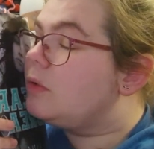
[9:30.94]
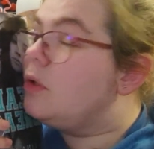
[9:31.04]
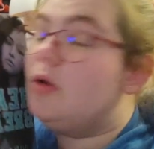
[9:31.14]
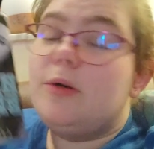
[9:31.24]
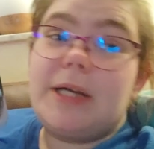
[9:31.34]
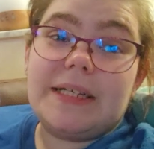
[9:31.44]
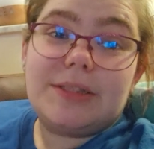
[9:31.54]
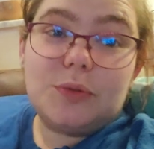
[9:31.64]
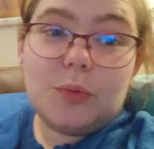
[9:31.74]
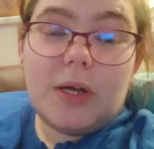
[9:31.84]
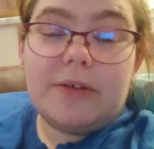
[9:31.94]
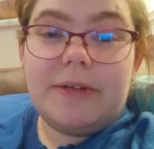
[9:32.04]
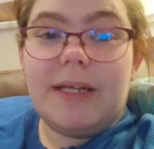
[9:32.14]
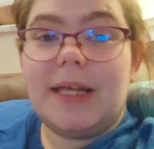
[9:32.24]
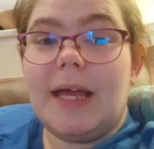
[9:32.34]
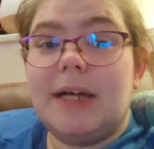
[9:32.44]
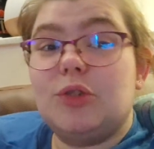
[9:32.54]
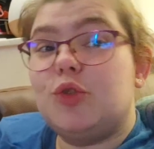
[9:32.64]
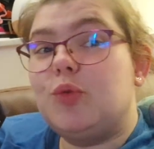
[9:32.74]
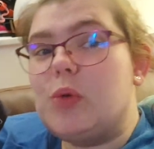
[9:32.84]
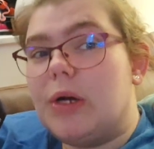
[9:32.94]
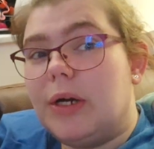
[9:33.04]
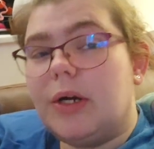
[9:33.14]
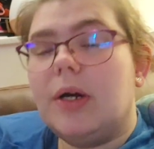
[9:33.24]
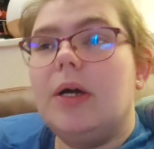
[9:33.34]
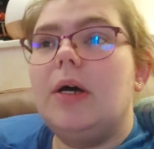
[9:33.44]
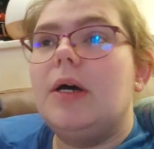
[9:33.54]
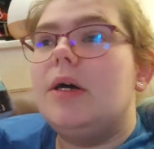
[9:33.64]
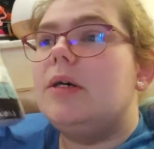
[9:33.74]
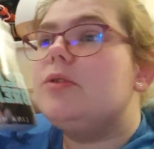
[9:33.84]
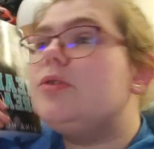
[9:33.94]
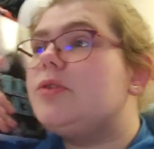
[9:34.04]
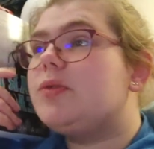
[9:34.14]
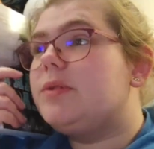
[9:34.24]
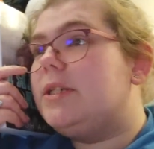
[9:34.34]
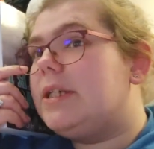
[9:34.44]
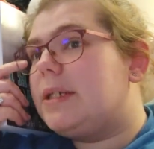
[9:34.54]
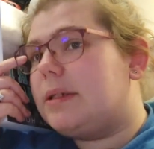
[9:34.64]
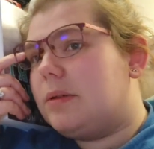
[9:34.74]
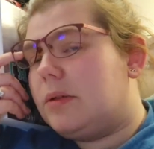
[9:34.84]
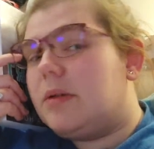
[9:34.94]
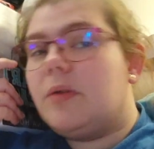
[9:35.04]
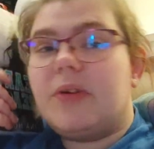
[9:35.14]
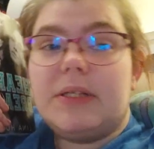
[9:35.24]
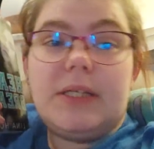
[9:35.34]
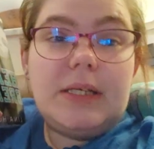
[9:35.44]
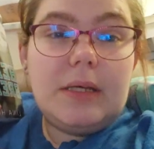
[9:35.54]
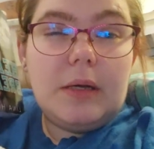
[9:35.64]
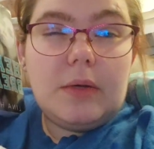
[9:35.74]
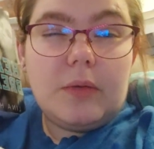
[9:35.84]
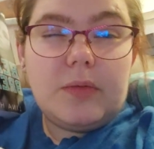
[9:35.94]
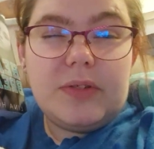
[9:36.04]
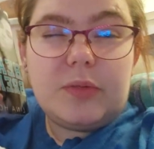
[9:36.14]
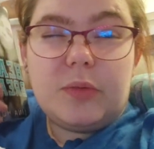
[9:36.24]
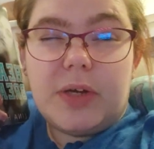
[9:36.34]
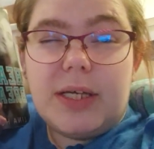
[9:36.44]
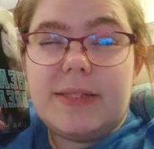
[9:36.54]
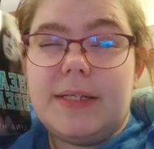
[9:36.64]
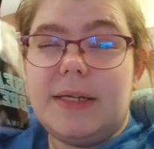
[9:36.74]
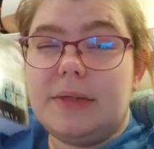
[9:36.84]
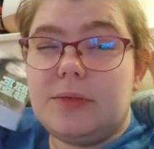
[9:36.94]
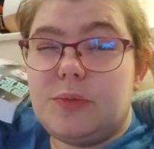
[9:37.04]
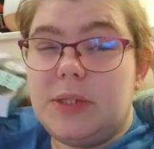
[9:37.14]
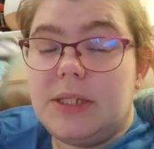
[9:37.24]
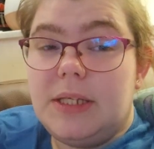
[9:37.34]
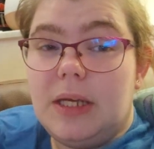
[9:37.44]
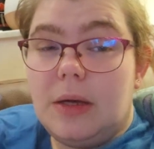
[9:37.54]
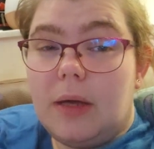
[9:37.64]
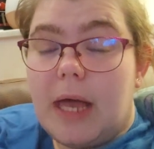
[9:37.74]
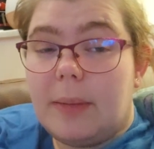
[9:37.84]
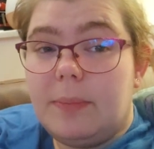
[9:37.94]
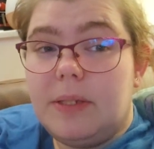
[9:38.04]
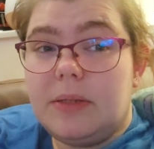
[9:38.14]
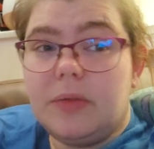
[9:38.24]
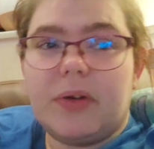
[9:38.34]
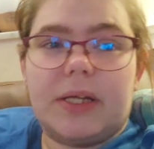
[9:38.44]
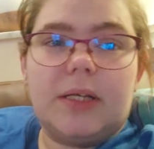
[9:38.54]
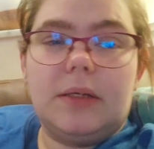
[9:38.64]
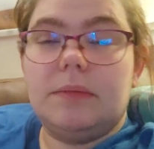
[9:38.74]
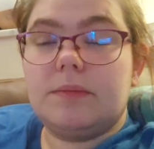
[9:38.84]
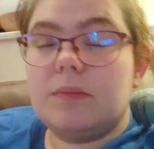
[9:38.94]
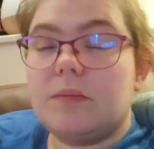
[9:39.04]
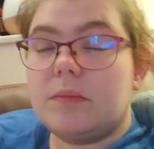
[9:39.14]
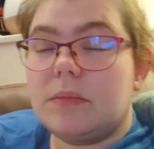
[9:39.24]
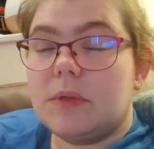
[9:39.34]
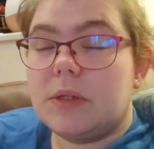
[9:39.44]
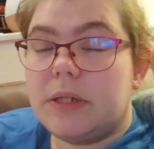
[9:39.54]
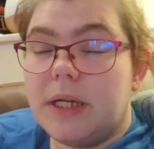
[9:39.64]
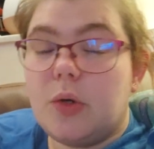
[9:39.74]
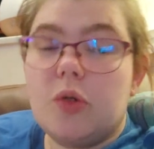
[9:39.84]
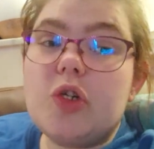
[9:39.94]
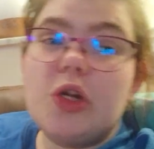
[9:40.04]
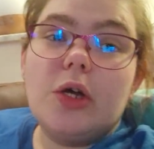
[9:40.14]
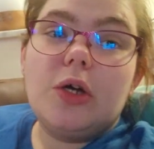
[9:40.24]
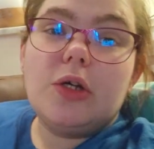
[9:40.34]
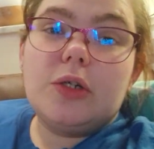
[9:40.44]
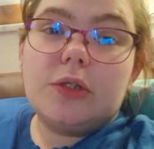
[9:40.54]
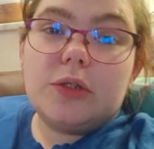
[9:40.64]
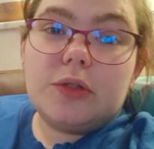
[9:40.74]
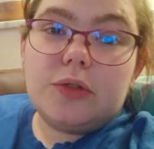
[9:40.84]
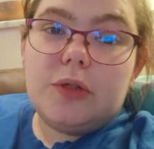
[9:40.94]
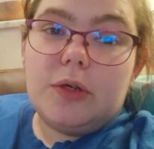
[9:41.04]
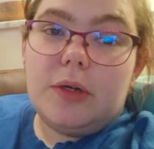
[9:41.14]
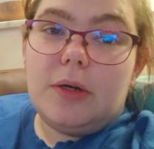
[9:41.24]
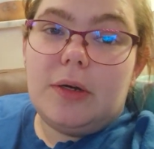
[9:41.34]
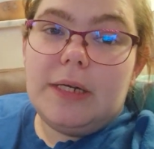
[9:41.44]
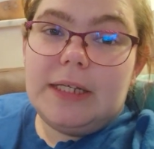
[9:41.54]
colocation avec un joueur de son... Enfin, enfin son frère, c'est celui qui arbitre, enfin qui, qui est coach de